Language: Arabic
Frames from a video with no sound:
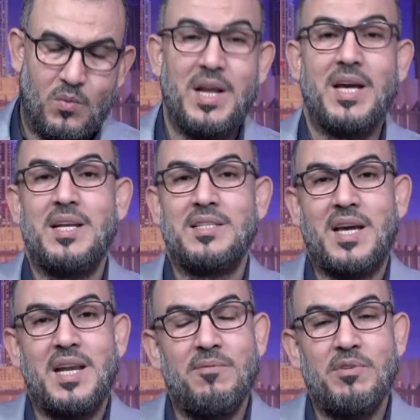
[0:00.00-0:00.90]
ولكن
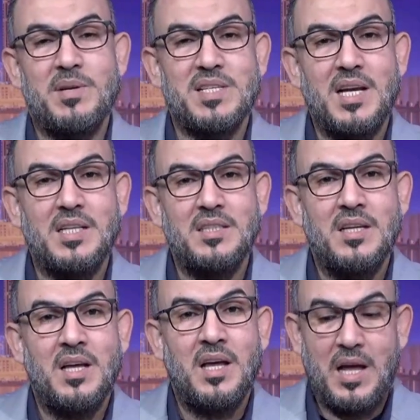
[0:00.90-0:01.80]
نتكلم في مساله
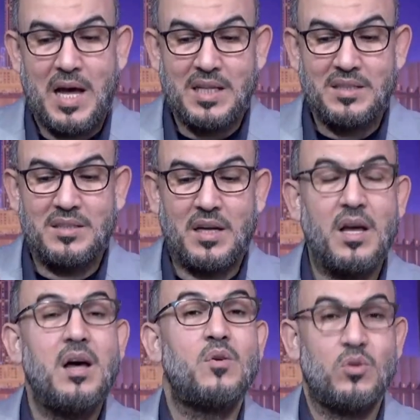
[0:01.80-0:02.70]

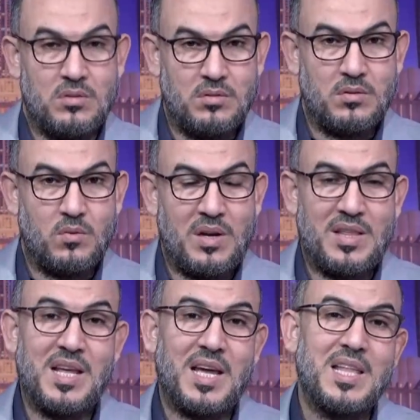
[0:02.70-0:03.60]
التناقض
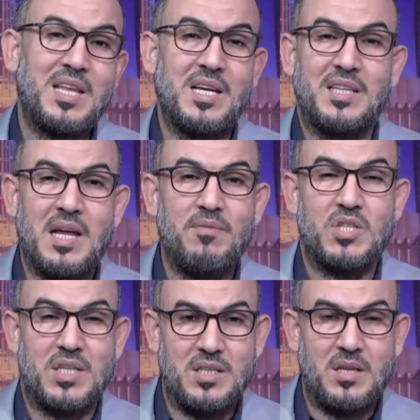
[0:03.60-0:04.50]
ولذلك هذا الاختلاف
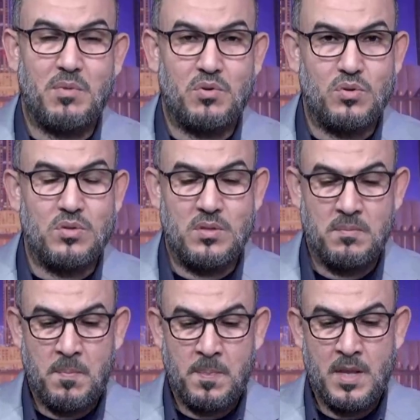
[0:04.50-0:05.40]
الشديد الموجود
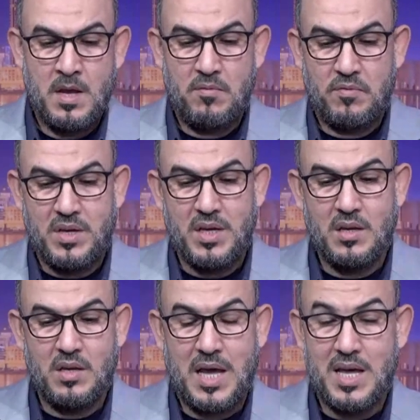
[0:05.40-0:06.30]

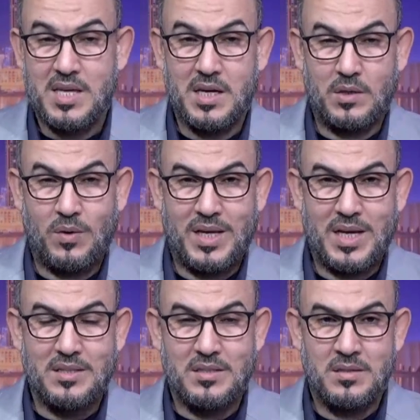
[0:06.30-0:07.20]
في هذه
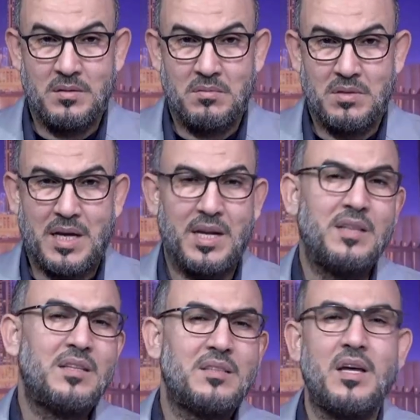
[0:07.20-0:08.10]
الروايات
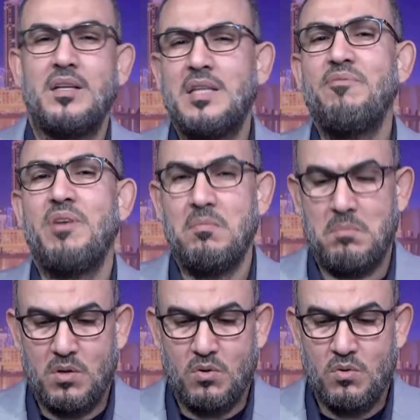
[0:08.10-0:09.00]
يعني انت تفهم
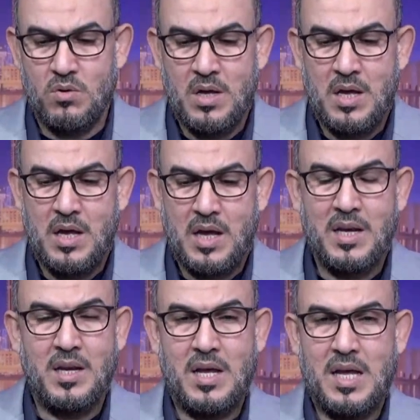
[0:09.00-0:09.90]
منه
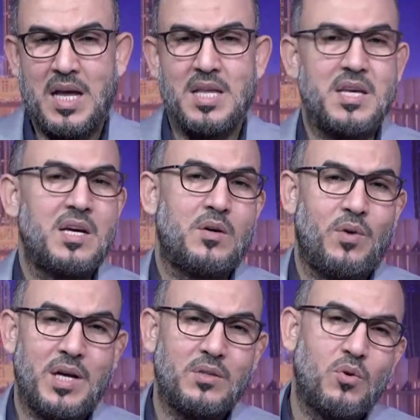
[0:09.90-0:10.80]
ان هذه
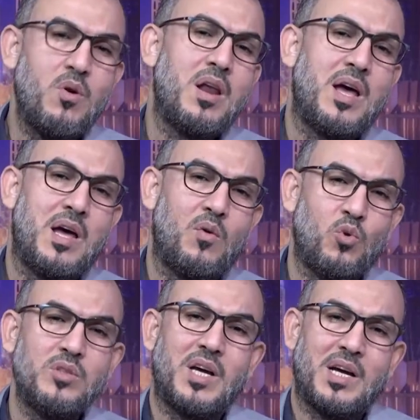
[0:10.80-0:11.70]
الروايات كلها
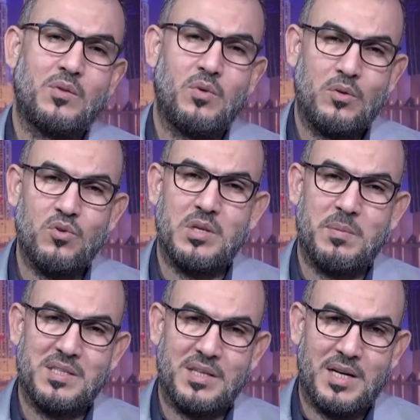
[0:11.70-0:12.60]
وضعت
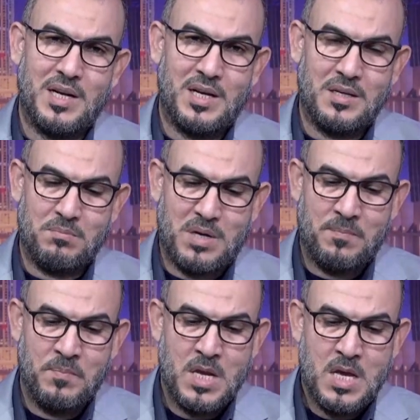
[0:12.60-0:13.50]
ونسبت الى الائمه